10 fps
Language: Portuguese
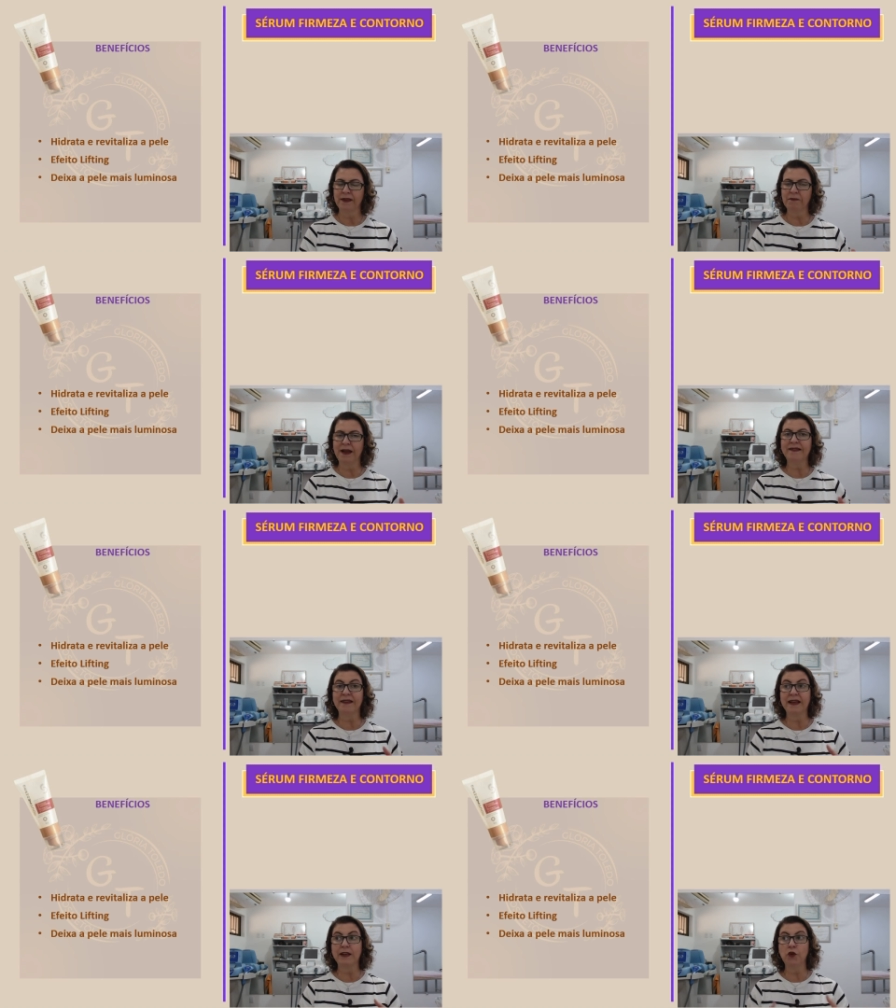mas
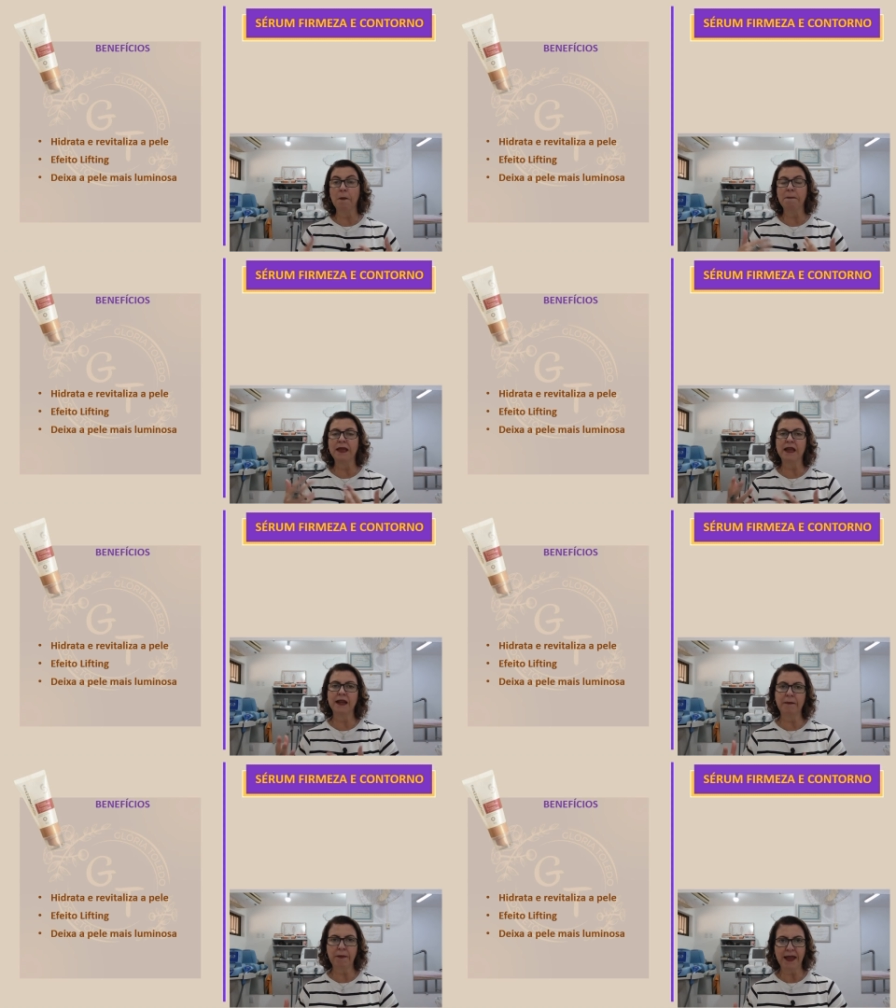ele
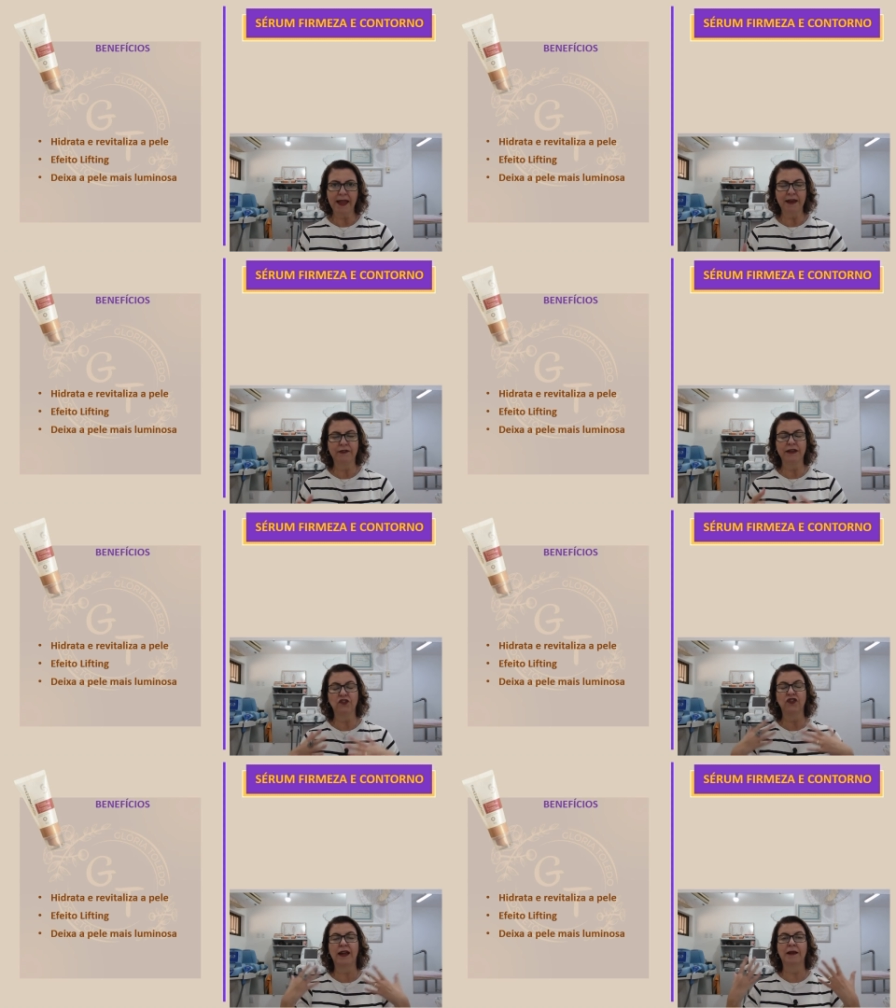ilumina a pele, vai
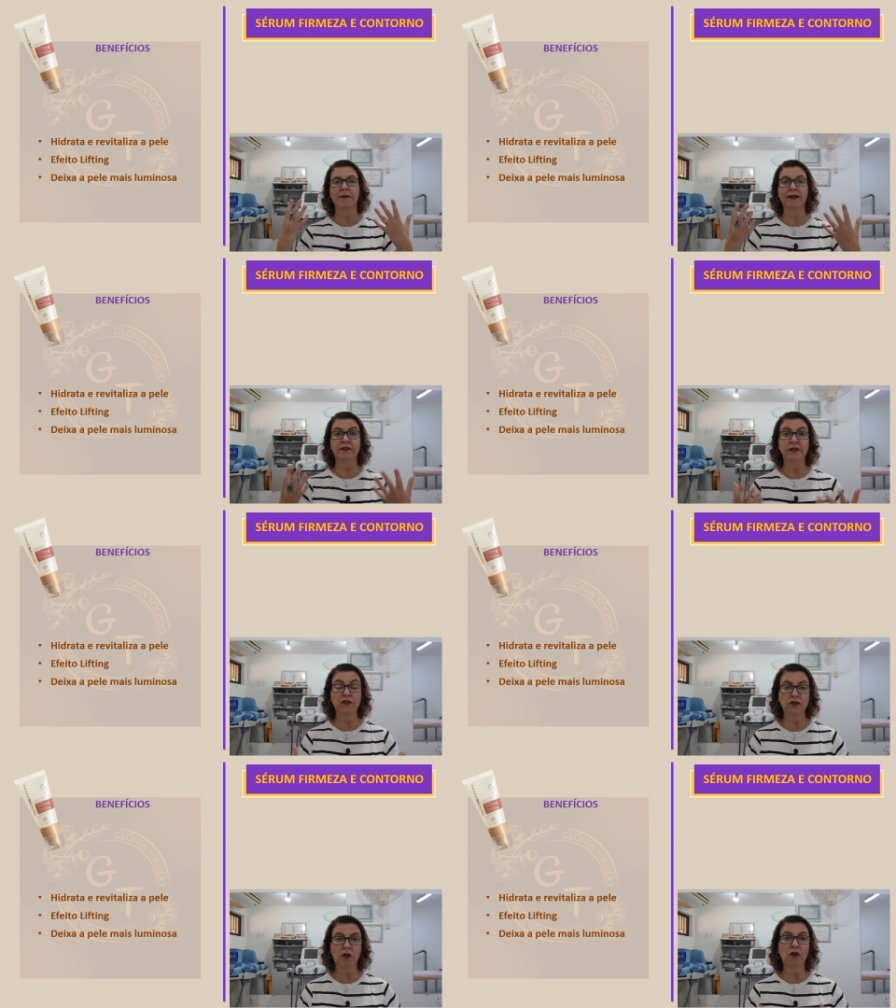deixá-la mais
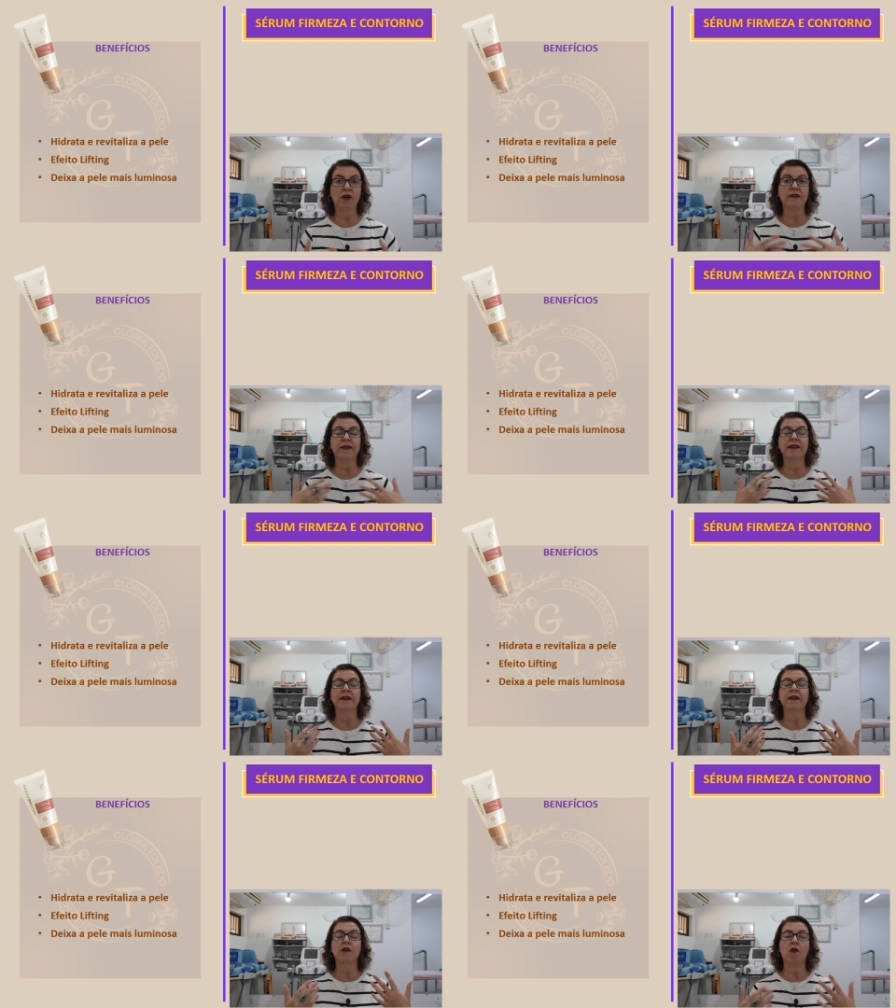viçosa,
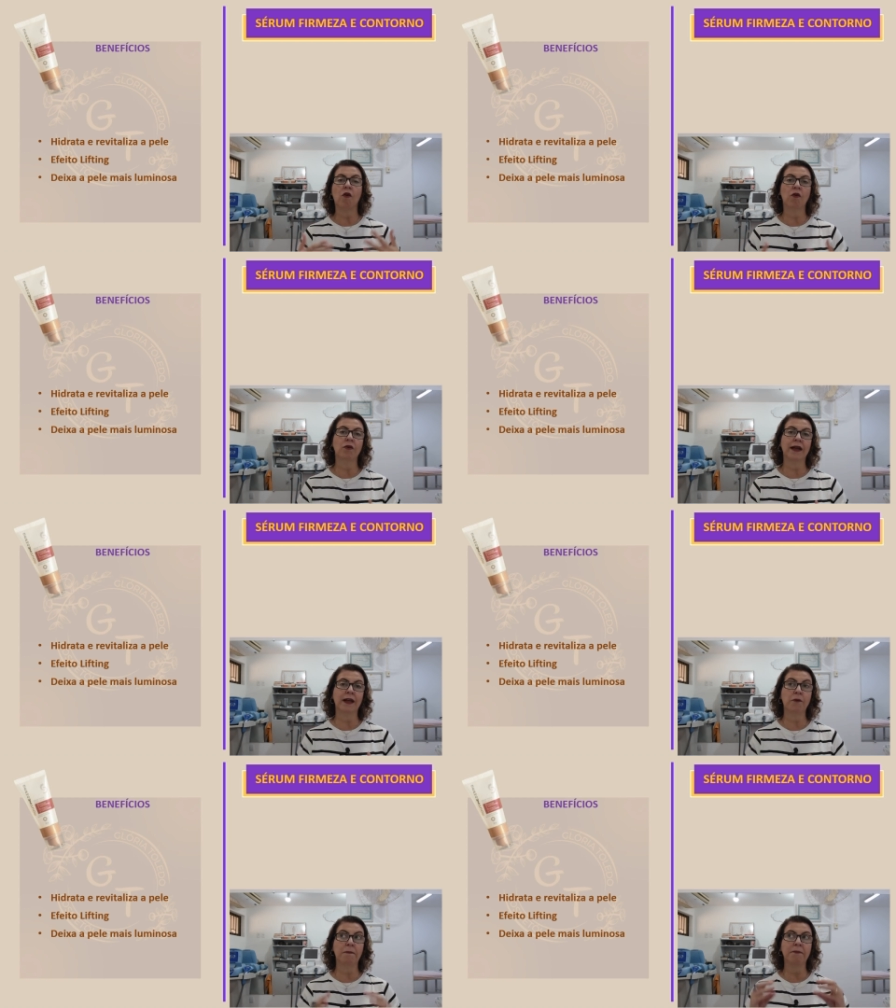com
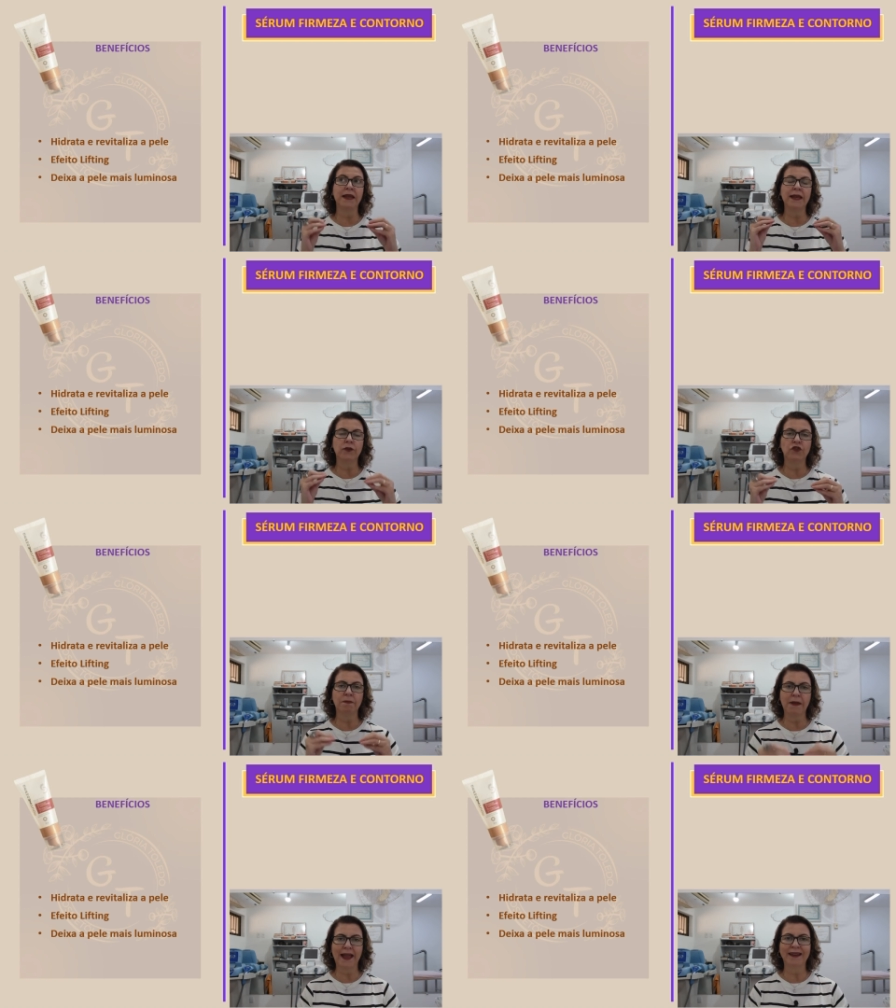é, um brilho de
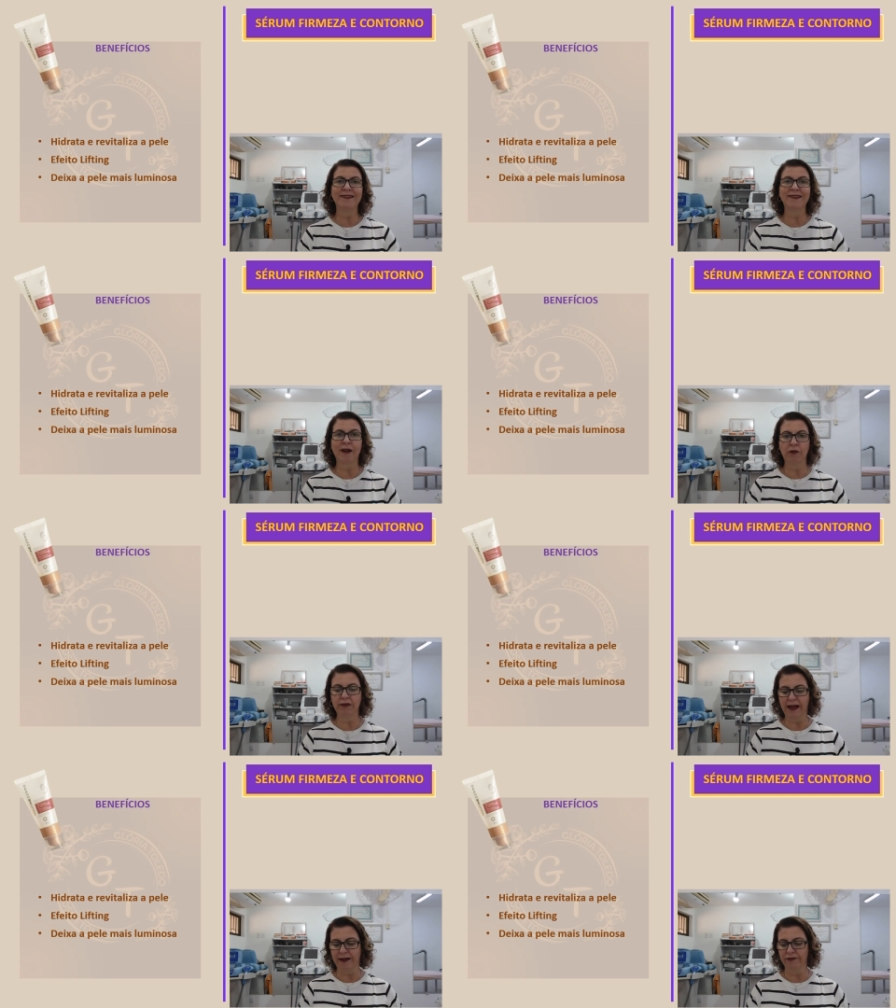pele
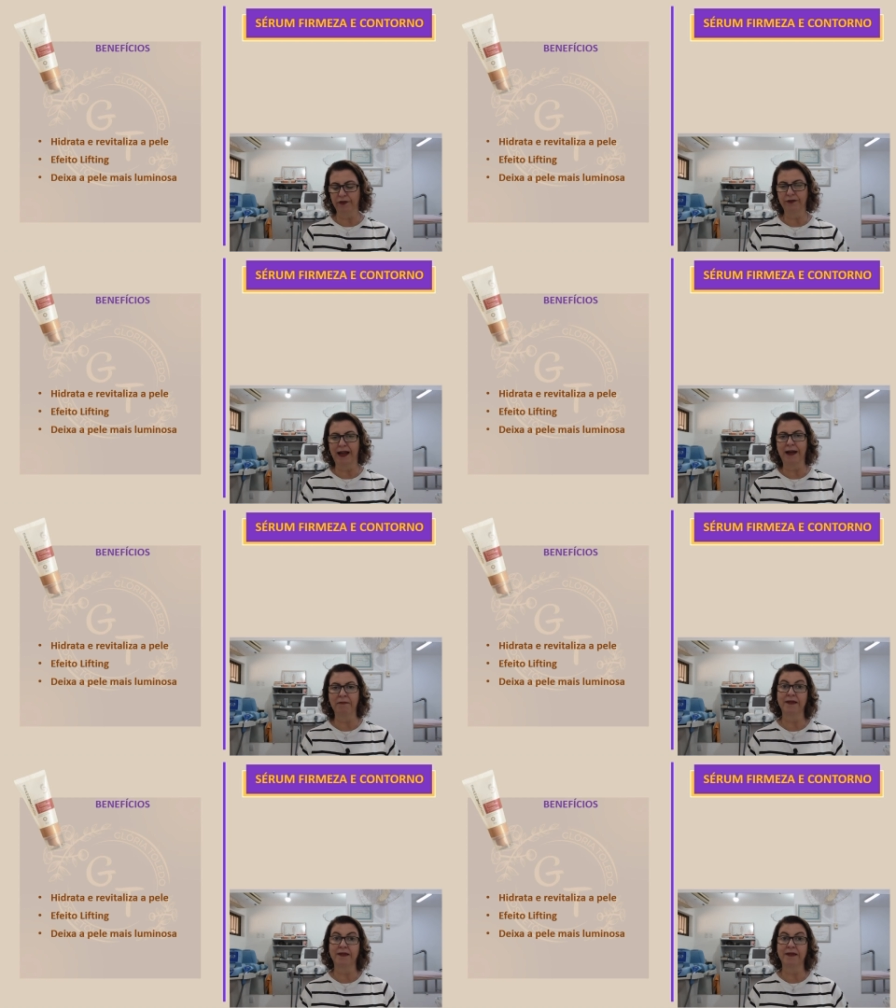saudável, tá?